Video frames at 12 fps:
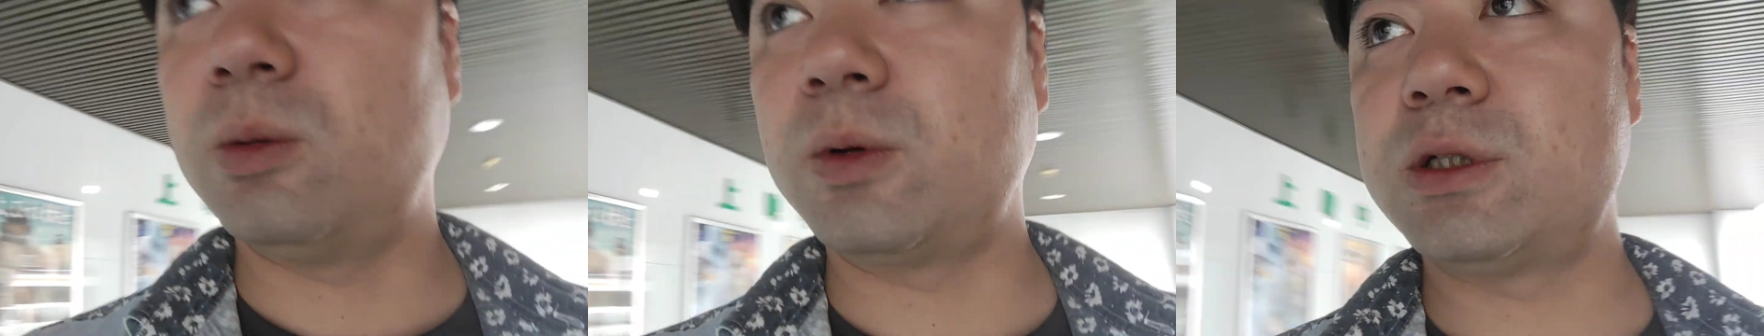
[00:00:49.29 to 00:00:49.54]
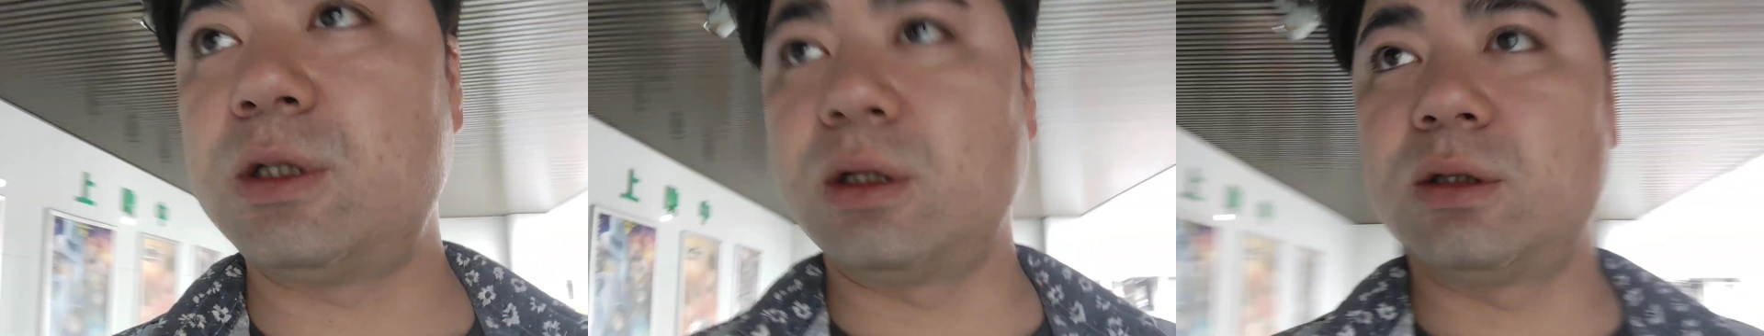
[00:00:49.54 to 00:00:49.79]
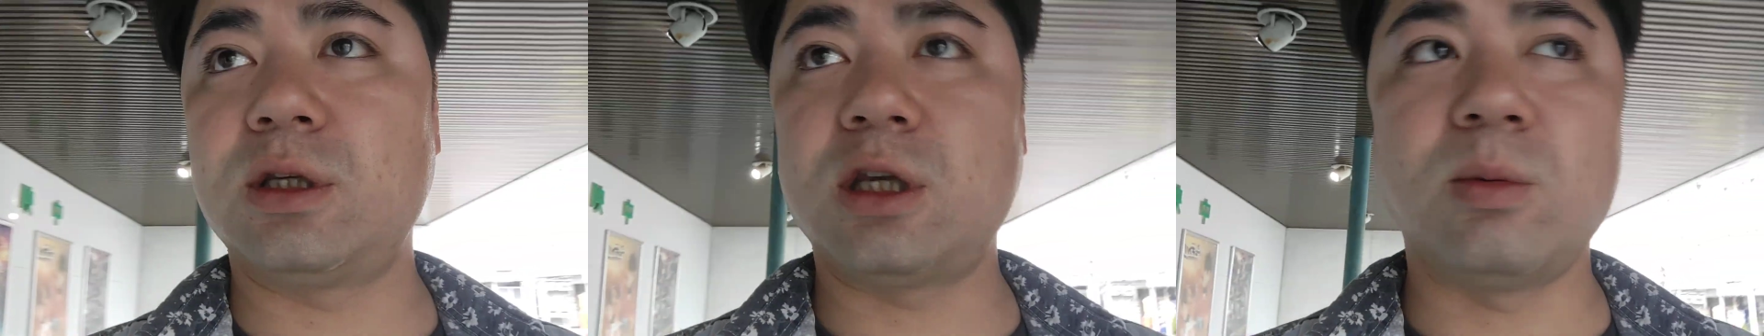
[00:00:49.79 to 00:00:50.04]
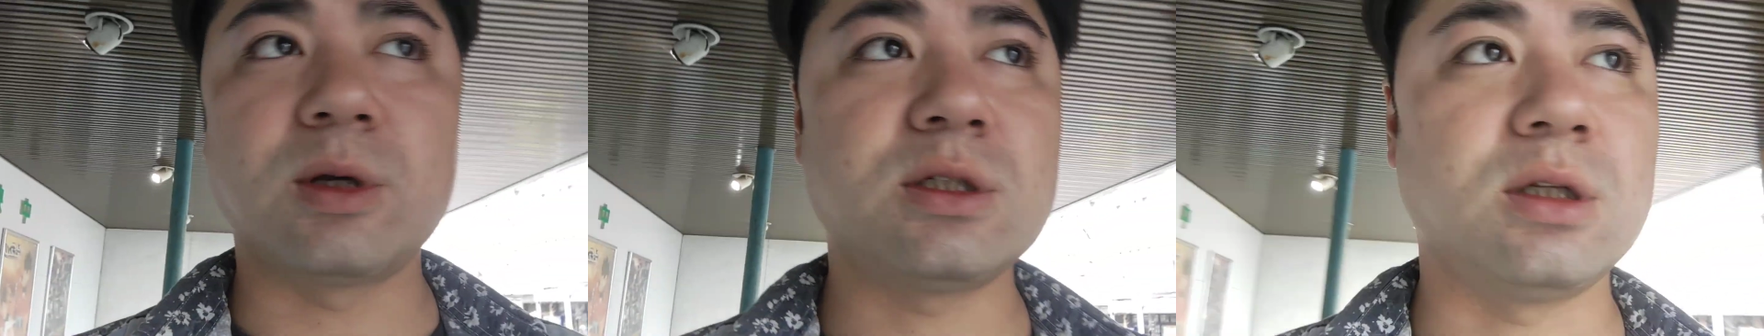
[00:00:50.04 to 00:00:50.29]
見ました聞
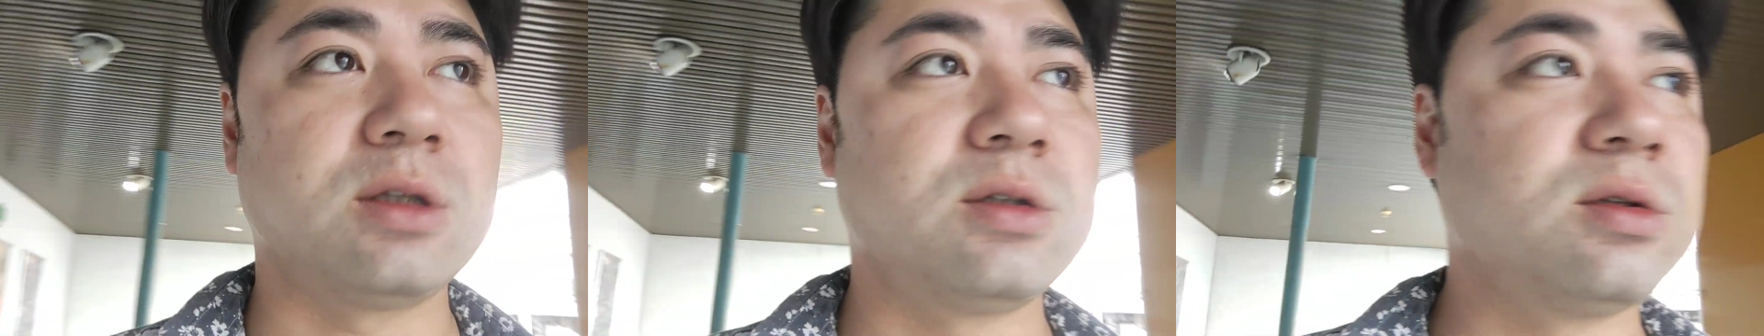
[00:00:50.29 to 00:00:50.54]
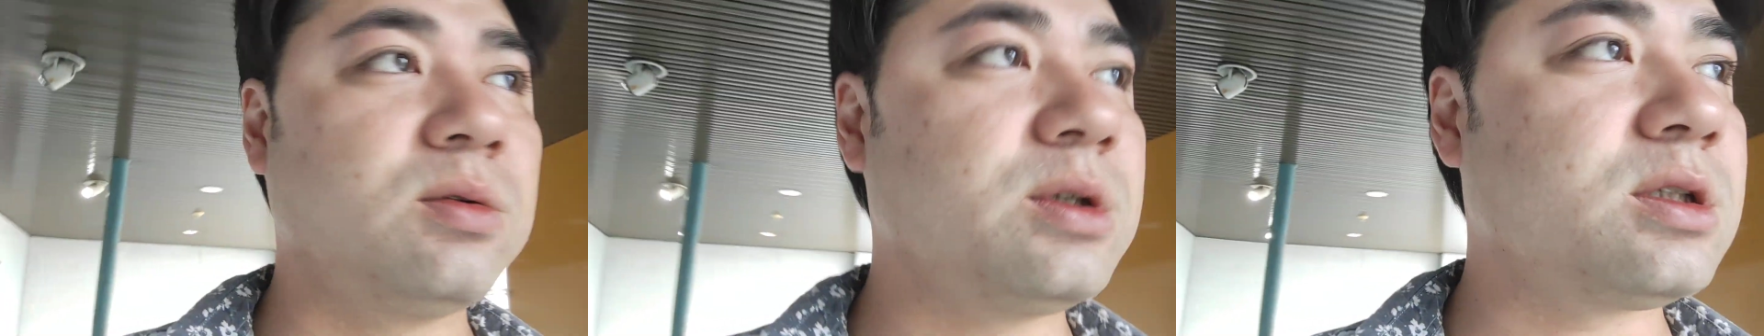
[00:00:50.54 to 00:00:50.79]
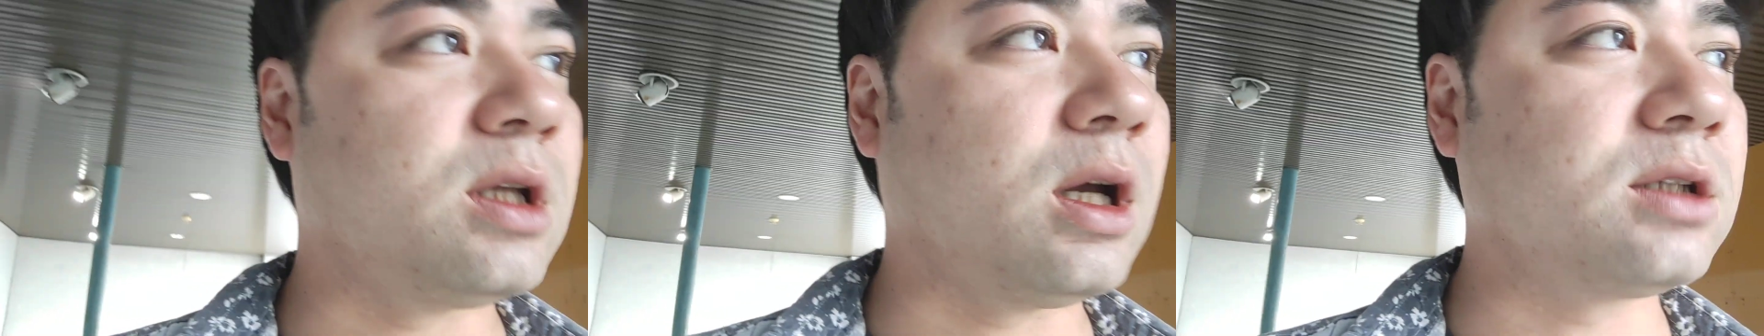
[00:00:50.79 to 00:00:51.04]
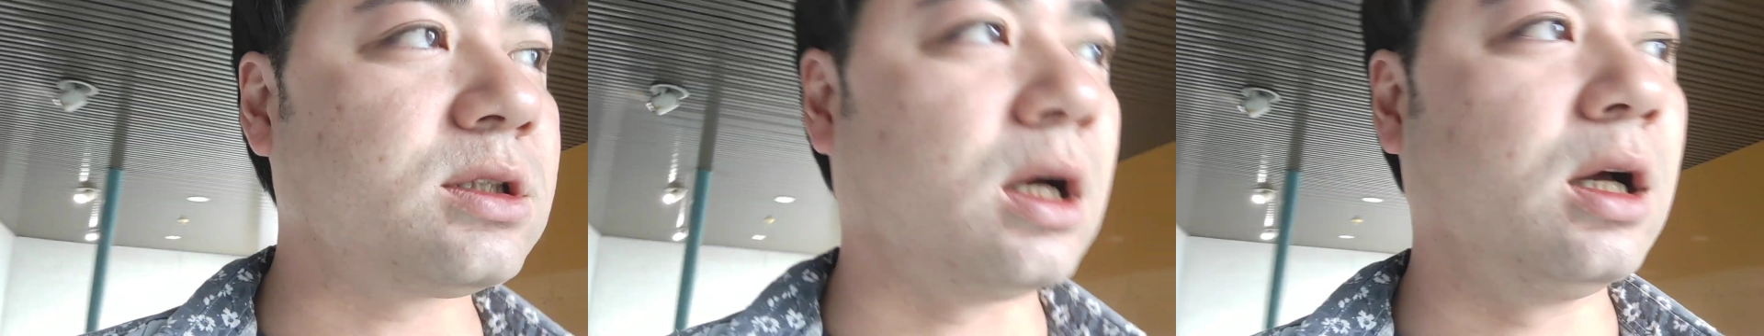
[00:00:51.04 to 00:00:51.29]
きましたすごいです
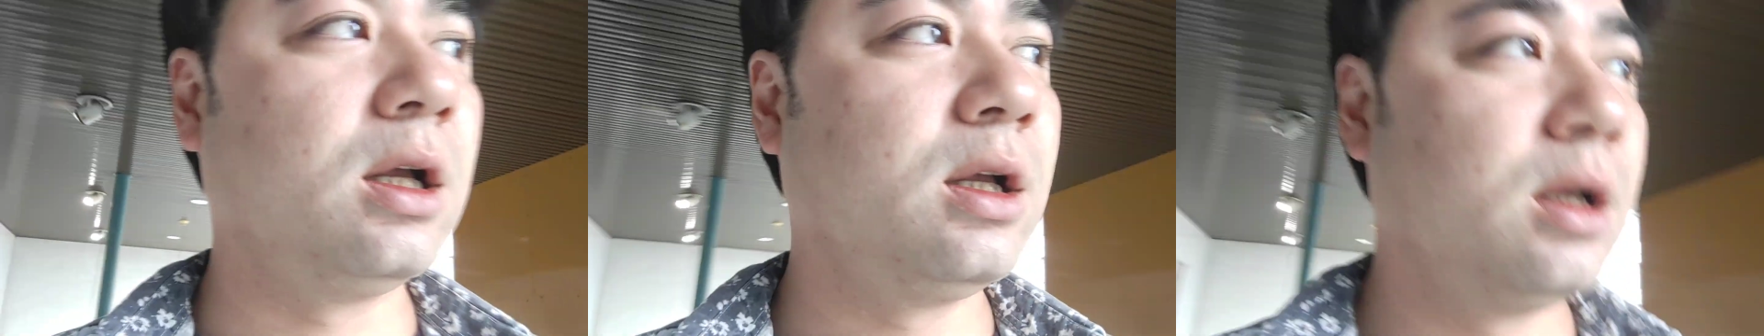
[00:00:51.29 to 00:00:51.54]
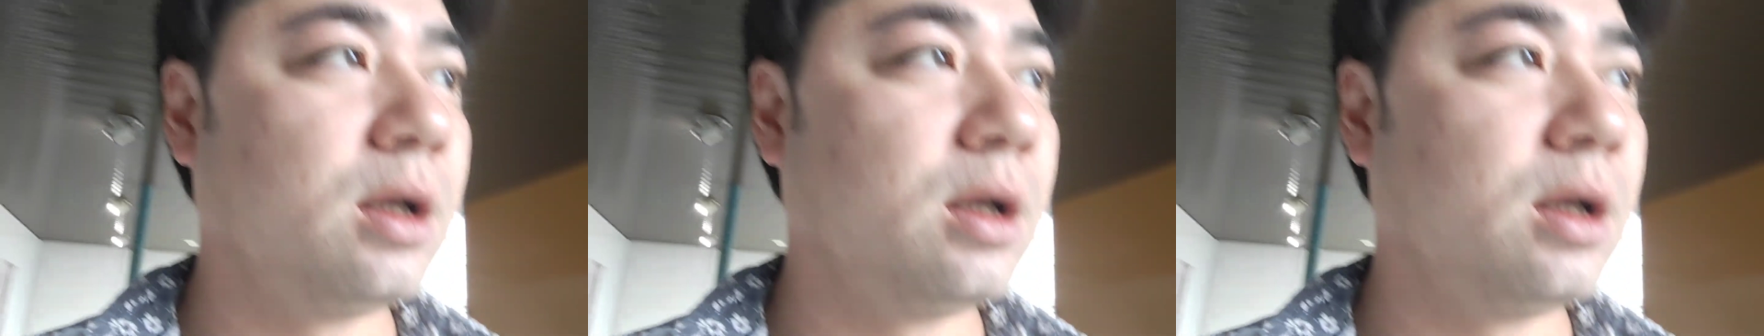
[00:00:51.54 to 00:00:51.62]
ね朝